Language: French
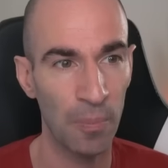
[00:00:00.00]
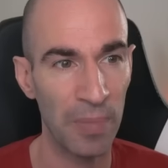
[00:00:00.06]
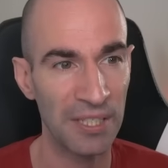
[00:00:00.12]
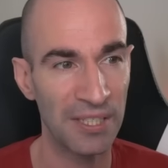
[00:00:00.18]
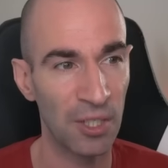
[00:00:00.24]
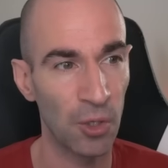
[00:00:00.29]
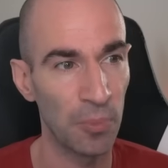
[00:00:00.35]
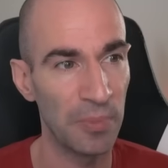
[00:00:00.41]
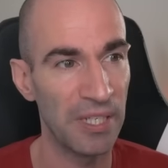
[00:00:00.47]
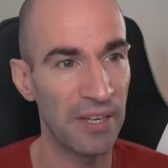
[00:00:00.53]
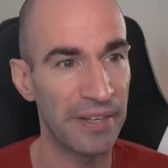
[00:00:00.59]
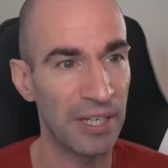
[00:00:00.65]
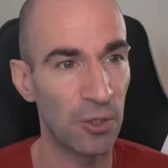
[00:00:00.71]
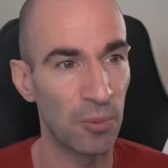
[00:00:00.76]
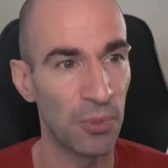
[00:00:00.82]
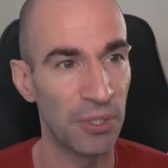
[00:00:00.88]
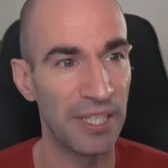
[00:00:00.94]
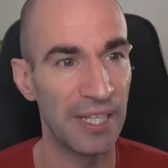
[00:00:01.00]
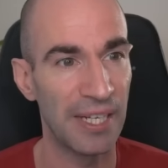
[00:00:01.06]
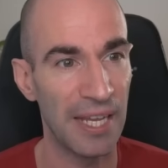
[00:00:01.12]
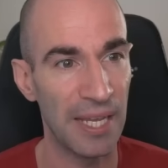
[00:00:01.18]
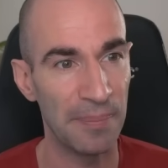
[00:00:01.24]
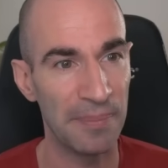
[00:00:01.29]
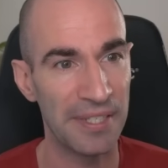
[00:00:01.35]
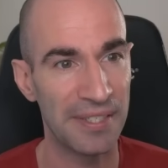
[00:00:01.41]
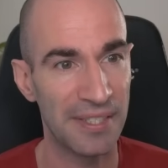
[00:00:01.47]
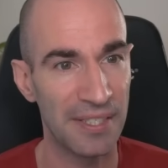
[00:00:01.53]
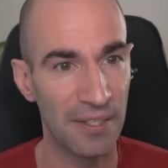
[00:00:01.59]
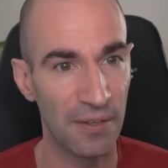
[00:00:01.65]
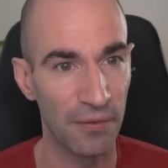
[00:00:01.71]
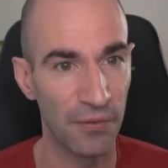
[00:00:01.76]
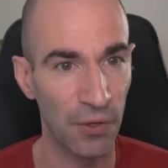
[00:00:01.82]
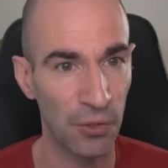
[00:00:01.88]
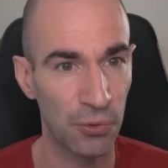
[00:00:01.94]
On part chez grandville avec le modèle
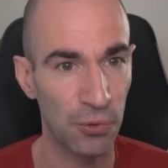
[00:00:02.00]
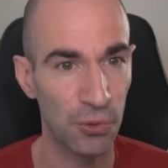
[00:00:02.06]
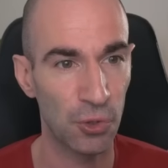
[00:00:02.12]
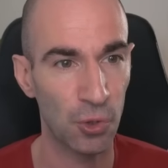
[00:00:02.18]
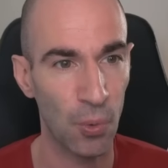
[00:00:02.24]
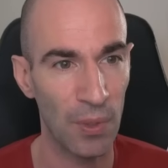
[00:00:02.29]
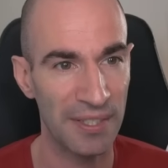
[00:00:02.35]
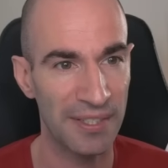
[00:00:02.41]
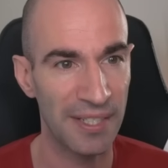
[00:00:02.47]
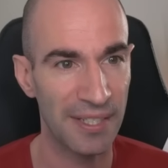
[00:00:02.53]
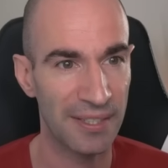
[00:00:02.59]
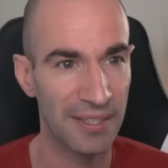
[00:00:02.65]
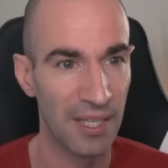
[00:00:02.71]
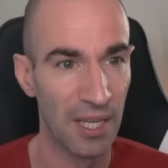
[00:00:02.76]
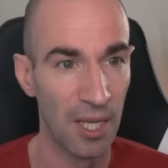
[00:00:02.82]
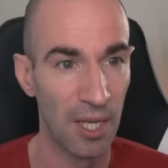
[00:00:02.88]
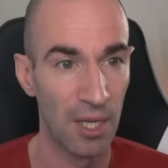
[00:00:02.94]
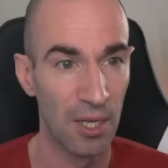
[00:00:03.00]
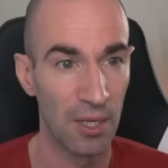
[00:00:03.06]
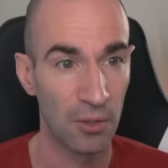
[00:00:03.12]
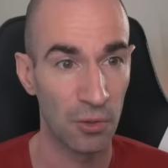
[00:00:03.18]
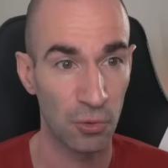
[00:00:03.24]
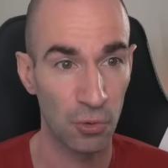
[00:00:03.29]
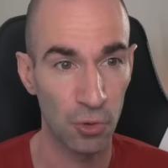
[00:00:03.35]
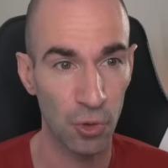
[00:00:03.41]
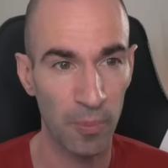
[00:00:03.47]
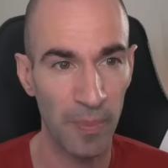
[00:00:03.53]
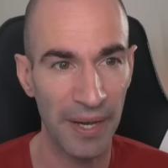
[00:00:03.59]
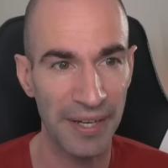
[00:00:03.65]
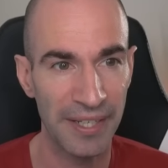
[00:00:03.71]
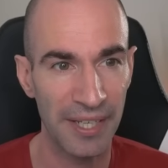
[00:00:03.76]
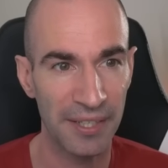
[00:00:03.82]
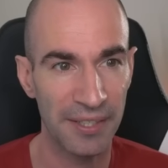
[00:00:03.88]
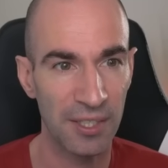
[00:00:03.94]
MSI Ventus 3X. Toujours
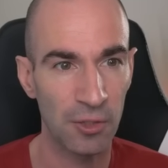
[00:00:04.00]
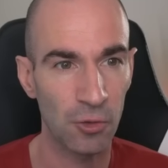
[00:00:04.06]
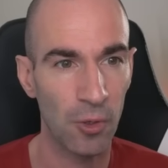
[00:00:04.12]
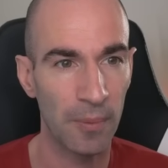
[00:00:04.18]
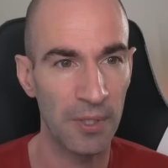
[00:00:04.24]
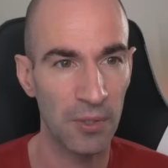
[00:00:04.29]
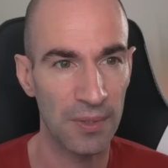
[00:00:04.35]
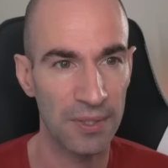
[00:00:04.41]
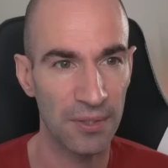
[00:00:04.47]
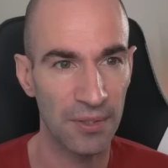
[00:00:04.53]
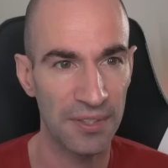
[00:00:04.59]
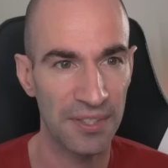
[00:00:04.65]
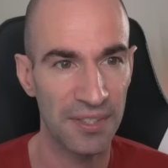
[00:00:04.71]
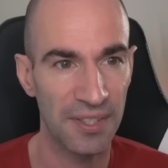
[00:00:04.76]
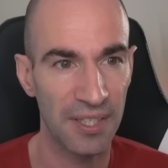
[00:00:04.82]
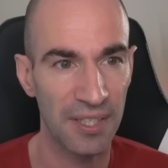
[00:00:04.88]
pareil, RTX 3070